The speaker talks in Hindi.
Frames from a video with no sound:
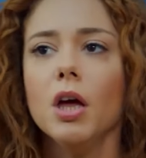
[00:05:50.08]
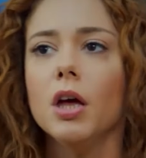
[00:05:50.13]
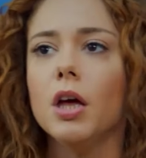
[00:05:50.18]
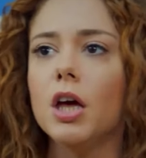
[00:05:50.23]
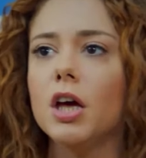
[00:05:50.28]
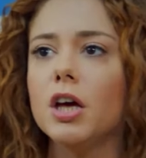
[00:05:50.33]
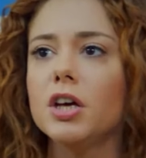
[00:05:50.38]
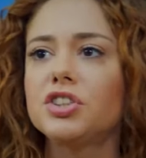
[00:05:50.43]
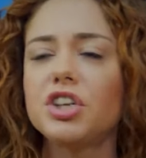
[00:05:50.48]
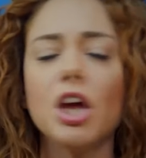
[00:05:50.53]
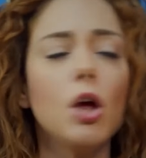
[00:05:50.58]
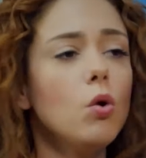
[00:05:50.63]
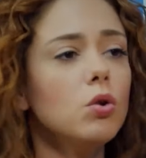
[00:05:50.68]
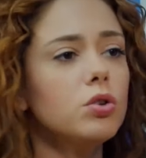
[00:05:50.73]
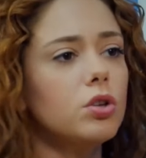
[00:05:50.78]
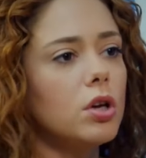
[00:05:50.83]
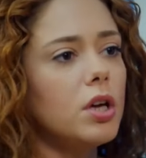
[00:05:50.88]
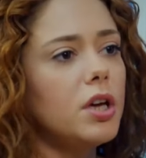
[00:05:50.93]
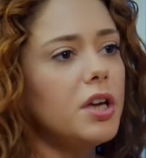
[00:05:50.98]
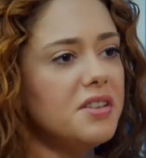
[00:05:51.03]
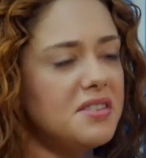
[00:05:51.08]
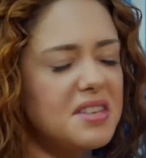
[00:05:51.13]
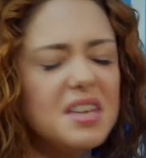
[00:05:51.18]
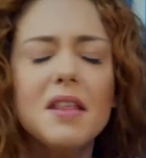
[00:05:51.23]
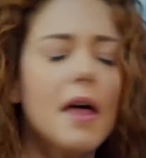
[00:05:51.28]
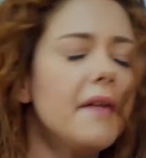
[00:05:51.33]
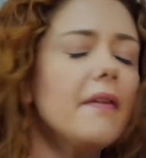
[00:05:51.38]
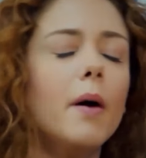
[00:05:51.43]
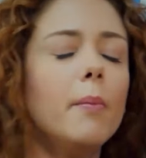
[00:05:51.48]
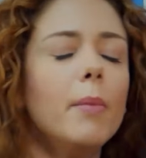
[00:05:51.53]
हुआ कुछ यूँ है कि
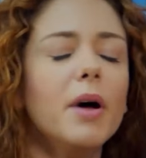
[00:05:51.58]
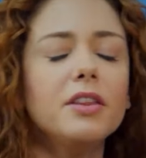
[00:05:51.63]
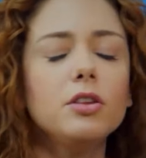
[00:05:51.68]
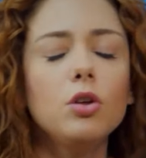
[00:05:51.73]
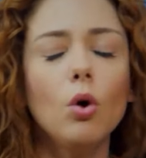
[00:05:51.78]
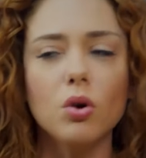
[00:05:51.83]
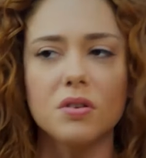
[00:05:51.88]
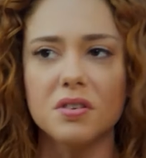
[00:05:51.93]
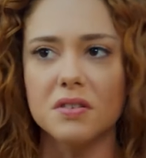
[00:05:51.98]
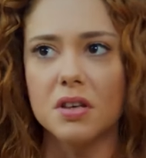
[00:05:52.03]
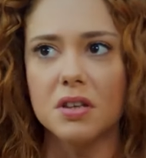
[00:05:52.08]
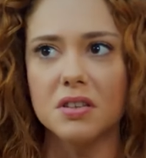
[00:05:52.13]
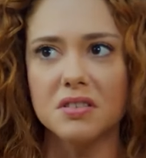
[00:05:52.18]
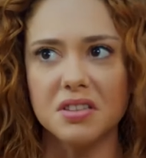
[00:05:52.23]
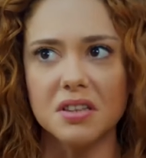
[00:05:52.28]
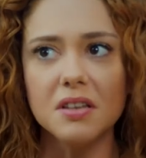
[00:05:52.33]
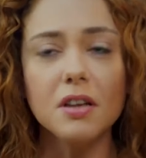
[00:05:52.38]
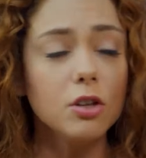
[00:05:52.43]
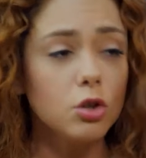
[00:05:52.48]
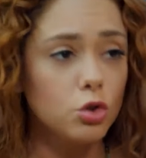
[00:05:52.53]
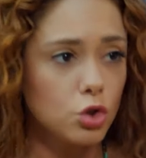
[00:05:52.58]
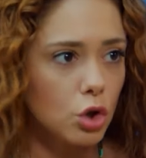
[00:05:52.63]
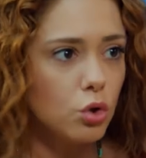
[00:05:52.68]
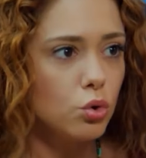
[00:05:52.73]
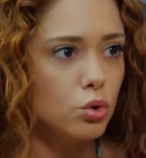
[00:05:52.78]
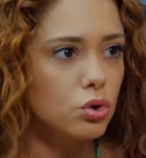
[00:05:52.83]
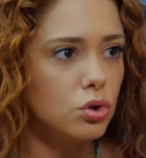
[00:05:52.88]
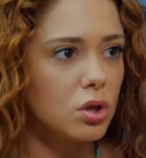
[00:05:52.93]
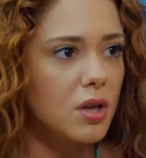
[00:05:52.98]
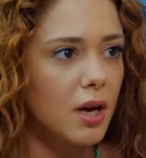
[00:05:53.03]
सिनान अब मेरा मतलब है कि डॉक्टर
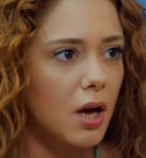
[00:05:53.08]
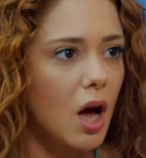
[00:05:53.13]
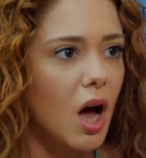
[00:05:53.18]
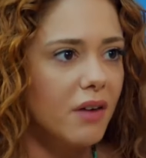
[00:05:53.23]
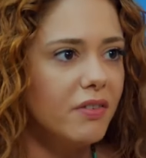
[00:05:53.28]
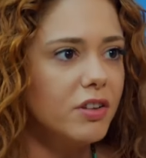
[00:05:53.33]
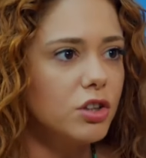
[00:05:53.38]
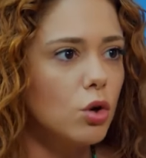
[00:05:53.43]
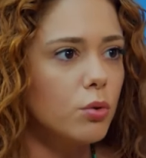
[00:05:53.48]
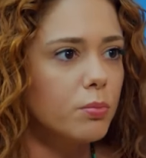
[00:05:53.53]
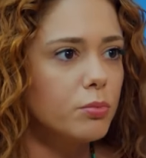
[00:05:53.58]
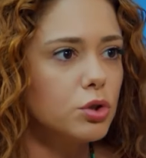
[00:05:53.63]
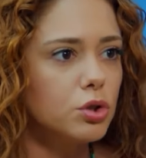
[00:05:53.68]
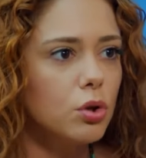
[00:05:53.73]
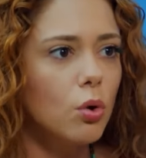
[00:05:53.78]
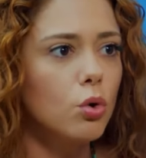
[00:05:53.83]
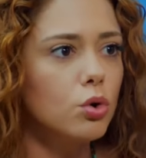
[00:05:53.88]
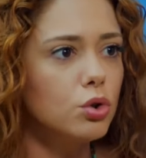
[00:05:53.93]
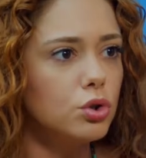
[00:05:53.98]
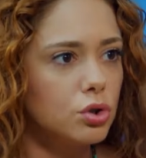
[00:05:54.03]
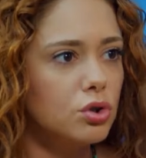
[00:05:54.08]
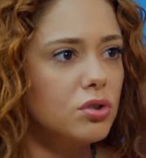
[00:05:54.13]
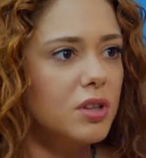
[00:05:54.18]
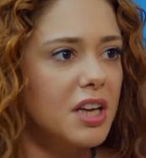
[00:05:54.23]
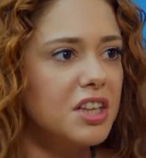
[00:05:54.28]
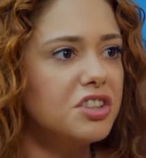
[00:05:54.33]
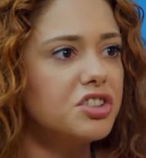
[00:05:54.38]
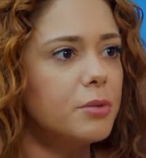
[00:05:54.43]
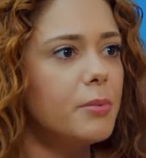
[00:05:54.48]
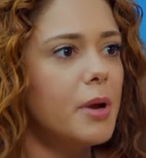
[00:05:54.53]
सिनान इनकी शर्ट पे चाय गिर गई थी
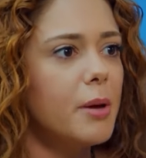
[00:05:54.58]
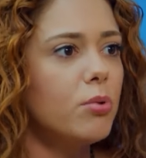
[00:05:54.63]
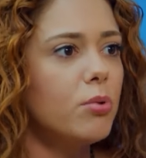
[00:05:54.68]
इसलिए वो